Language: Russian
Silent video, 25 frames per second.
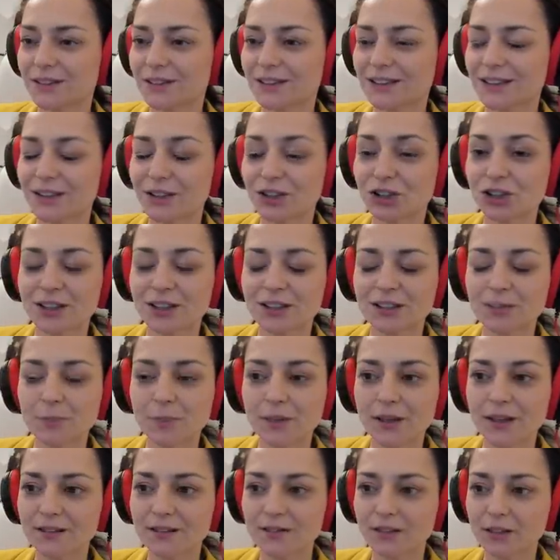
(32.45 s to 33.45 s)
в отличие от
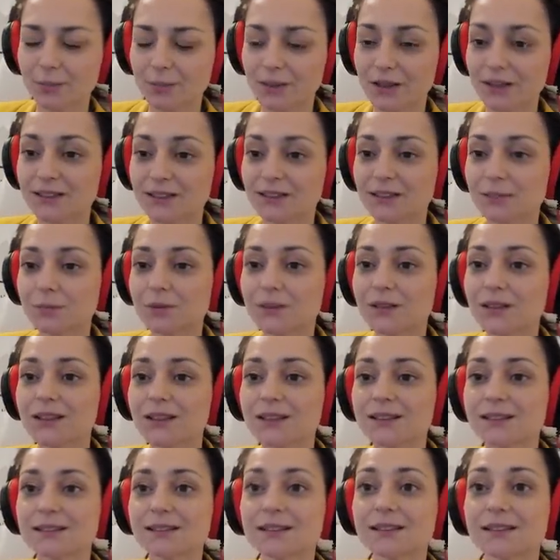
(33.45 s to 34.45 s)
первой партии, была
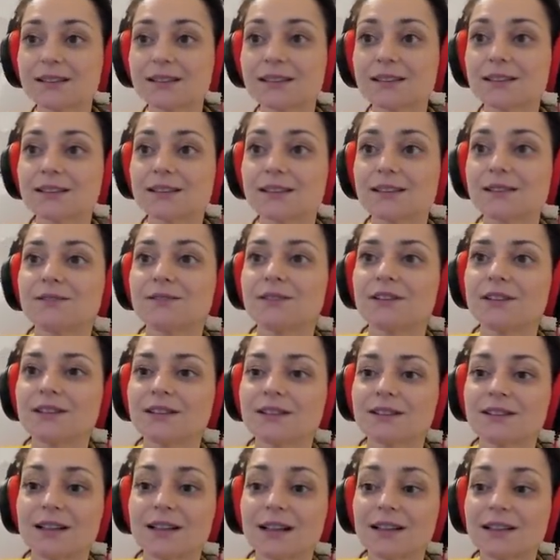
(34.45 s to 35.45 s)
разыграна в
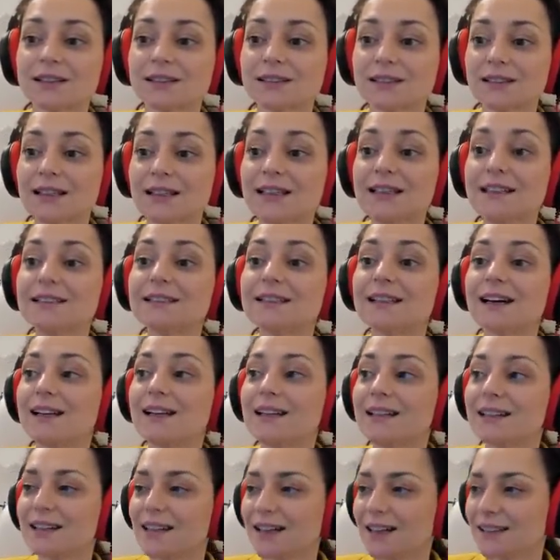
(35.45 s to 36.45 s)
этот раз
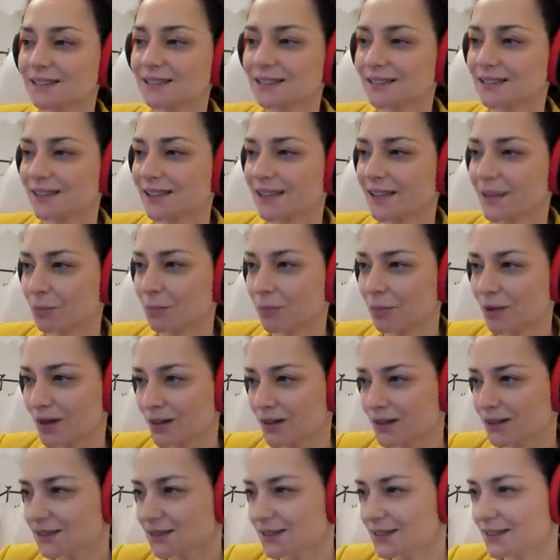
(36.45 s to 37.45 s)
итальянская
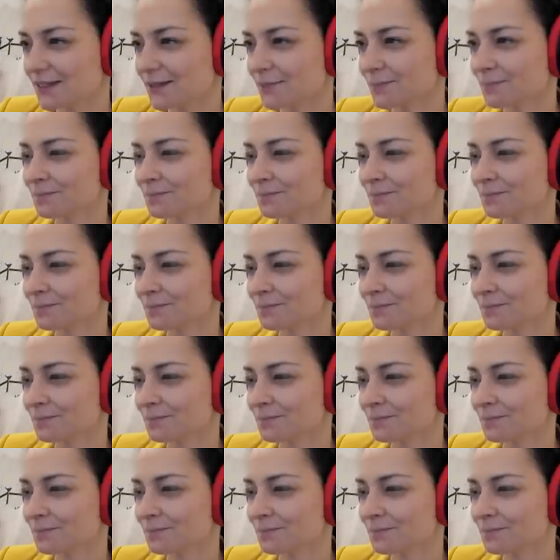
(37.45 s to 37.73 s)
партия.